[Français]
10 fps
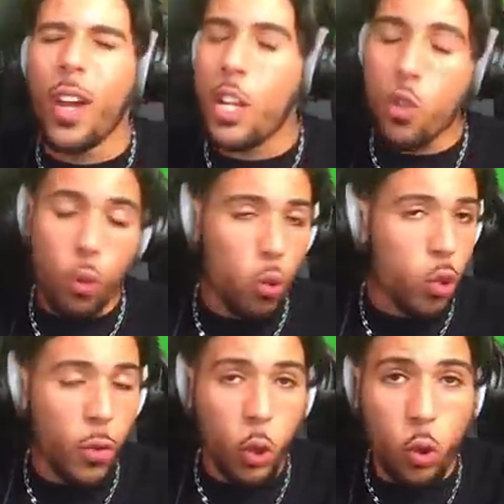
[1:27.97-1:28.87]
Voilà, du coup,
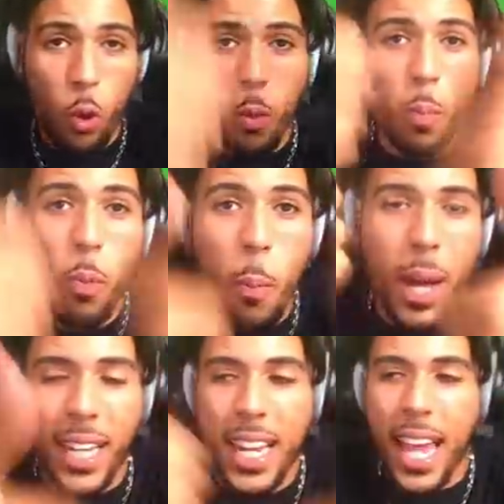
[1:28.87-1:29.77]
je veux que tout le monde
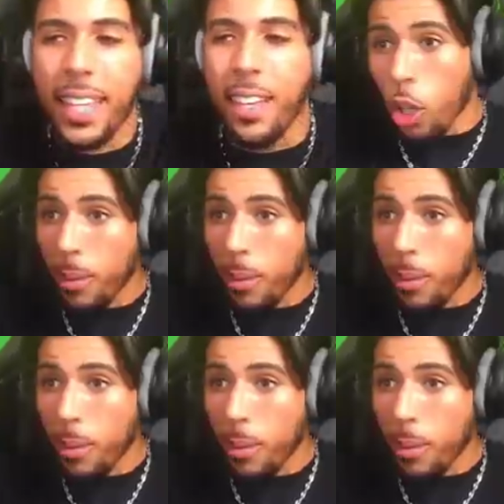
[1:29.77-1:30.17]
bombarde les likes.